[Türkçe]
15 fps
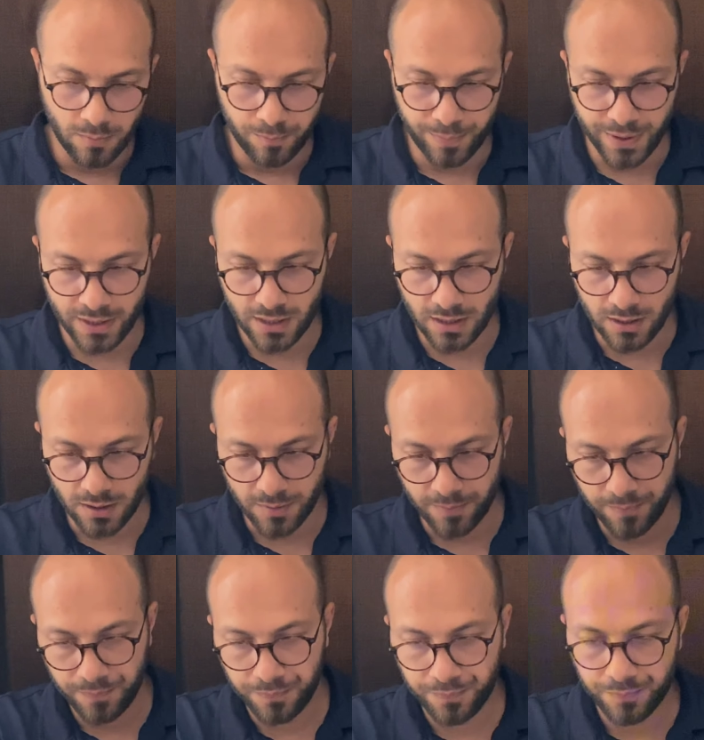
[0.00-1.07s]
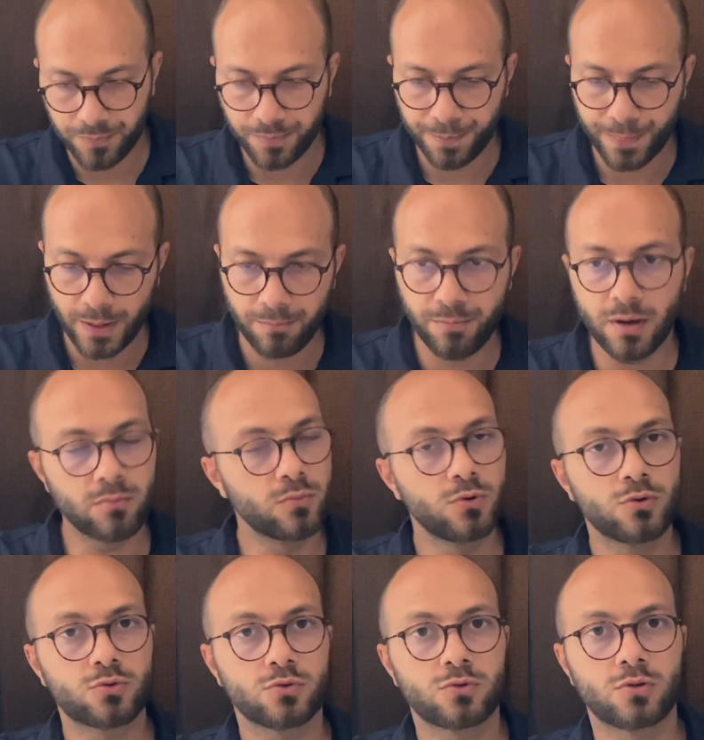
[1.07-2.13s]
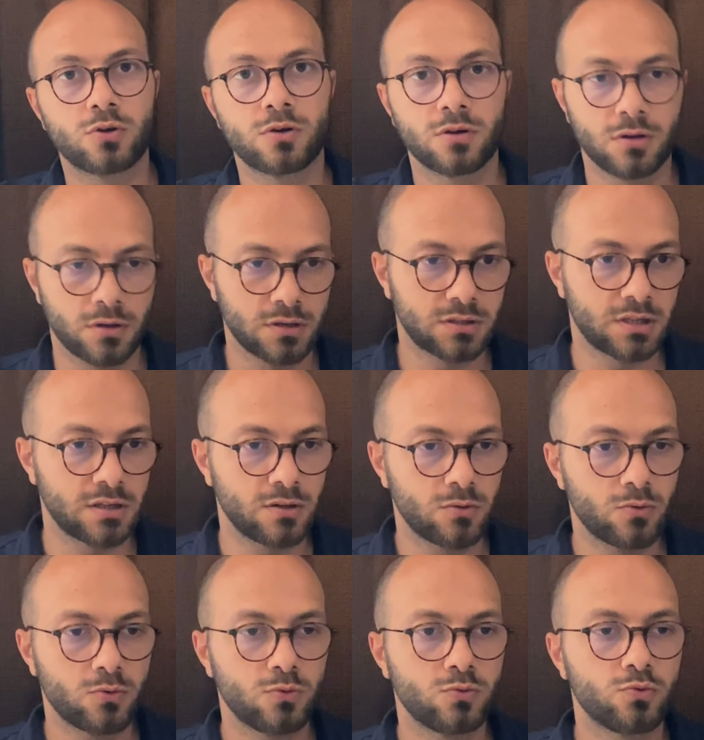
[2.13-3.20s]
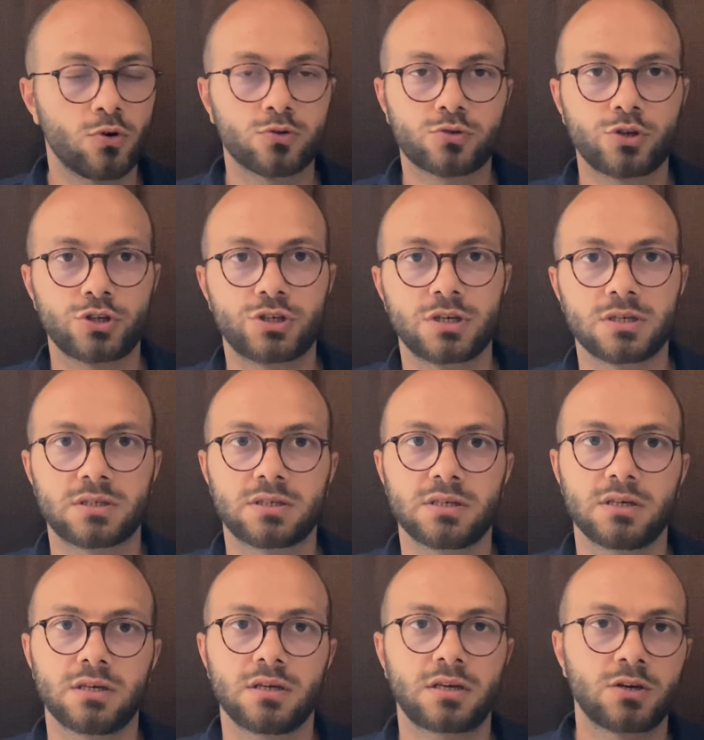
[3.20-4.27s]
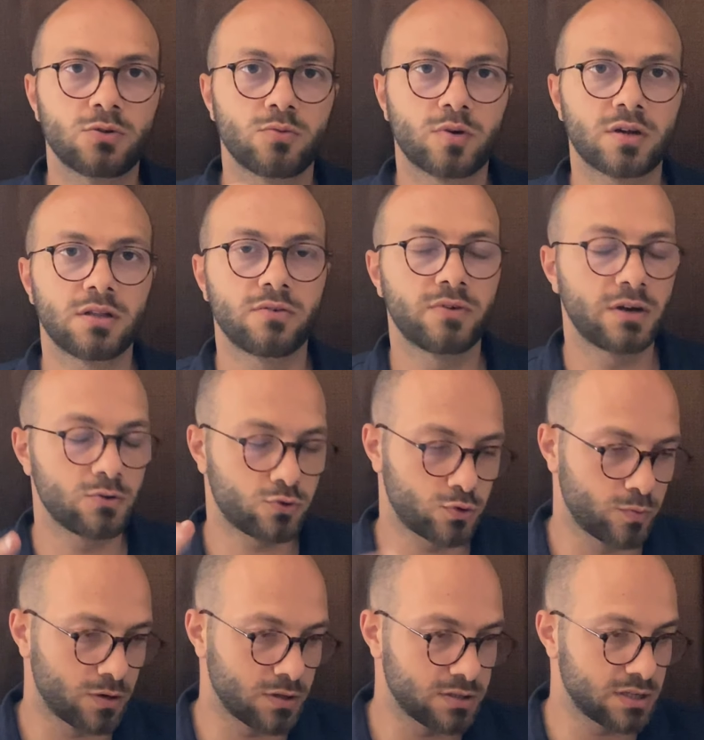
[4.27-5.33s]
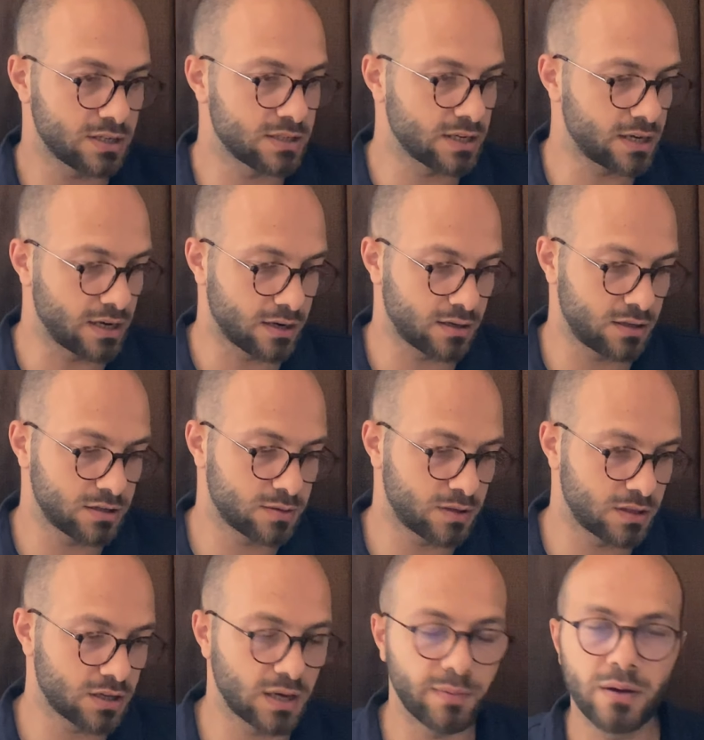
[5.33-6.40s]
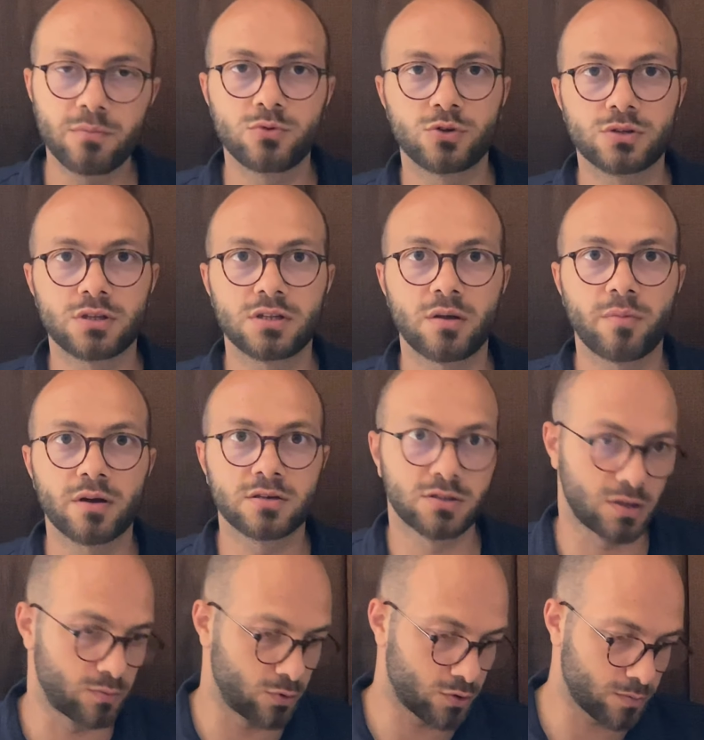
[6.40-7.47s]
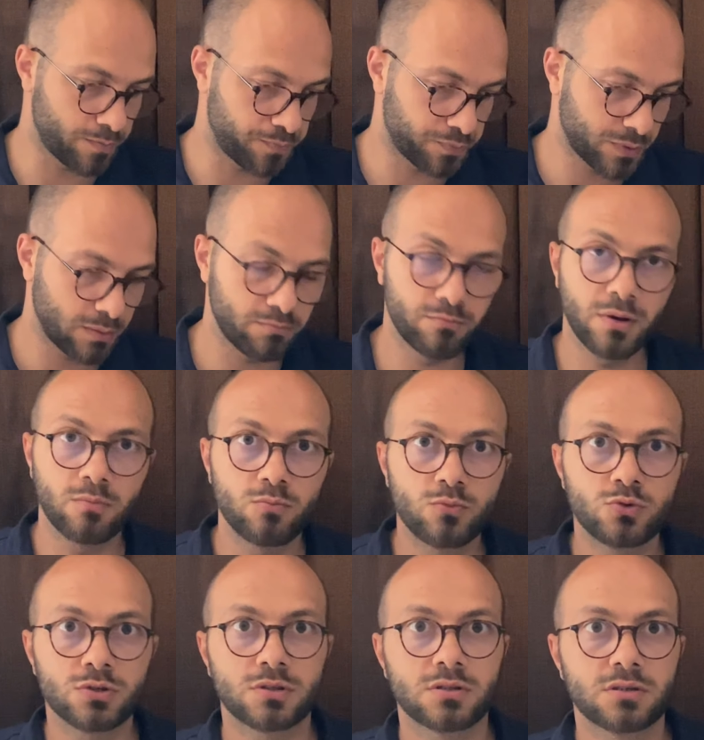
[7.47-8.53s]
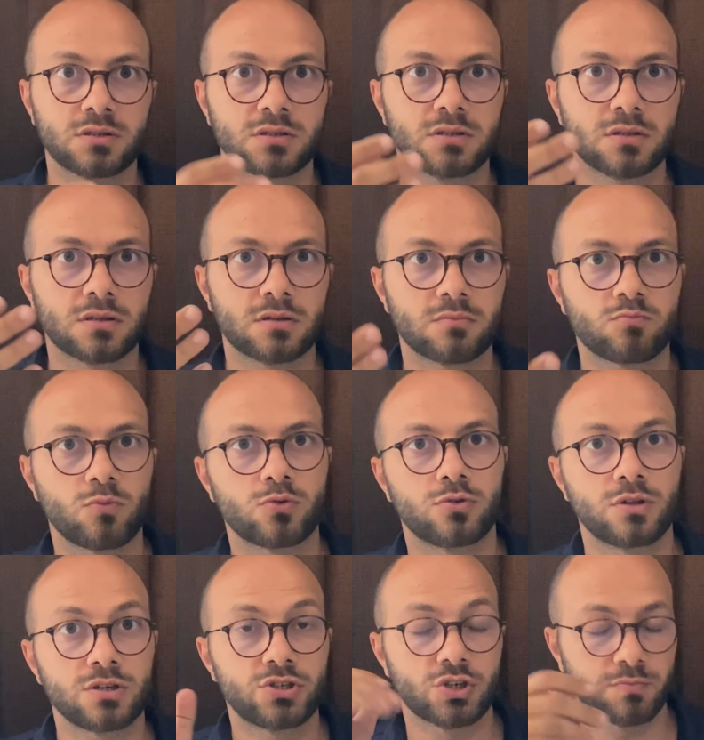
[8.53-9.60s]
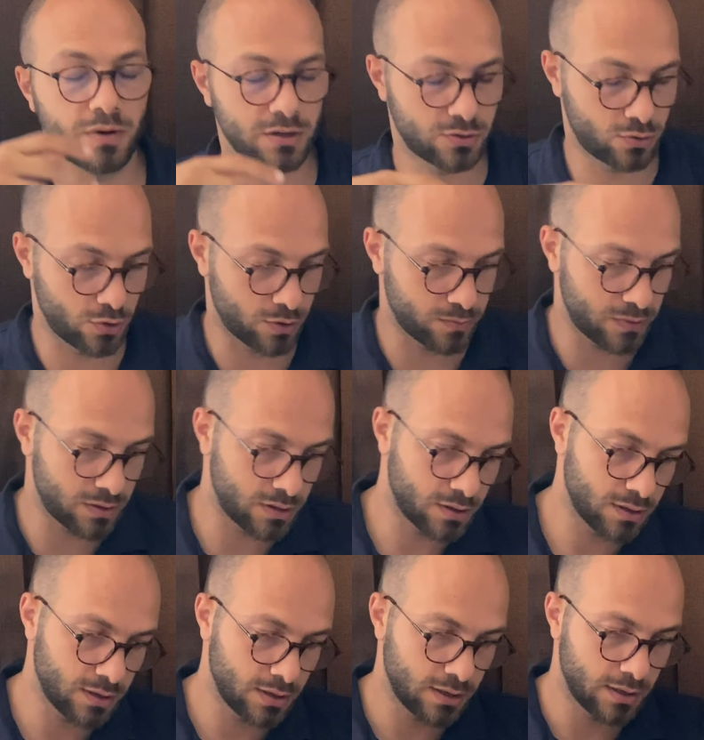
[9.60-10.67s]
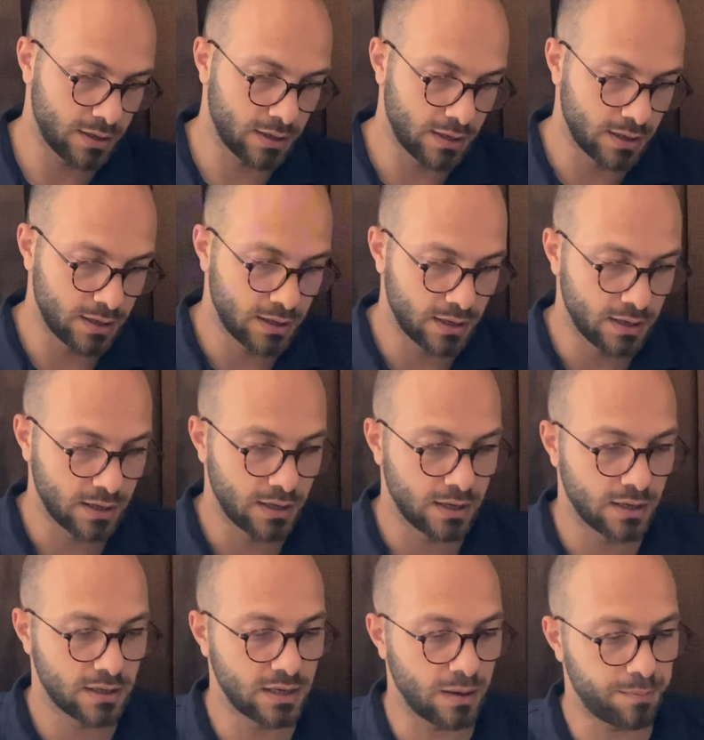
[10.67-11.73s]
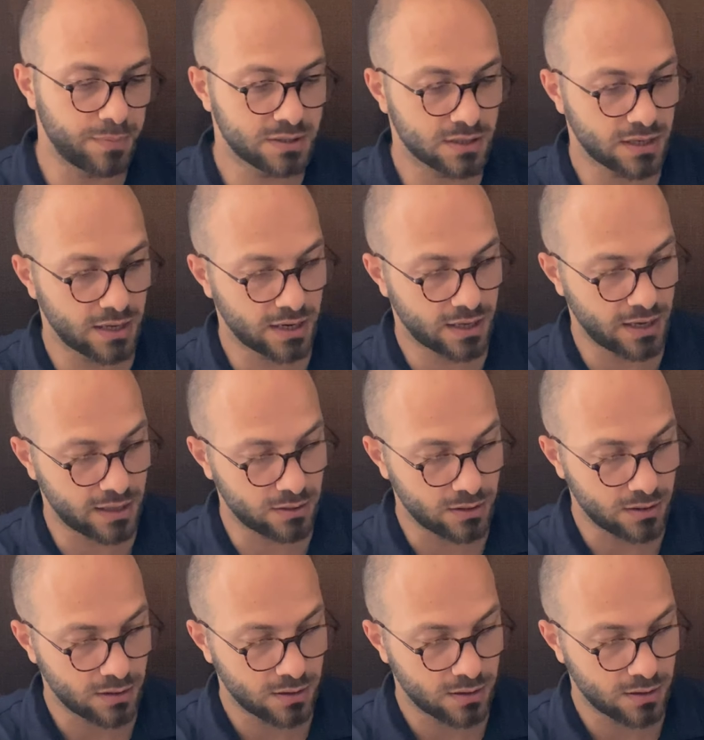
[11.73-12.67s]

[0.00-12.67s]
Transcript: Peki ben Bluetooth işte 4 kişiyiz. 2 numaralı veya 3 numaralı cihazdaki arkadaş dedi ki ben müzik dinlemek istemiyorum. Ben müzik modundan çıkmak istiyorum dedi. Yapması gereken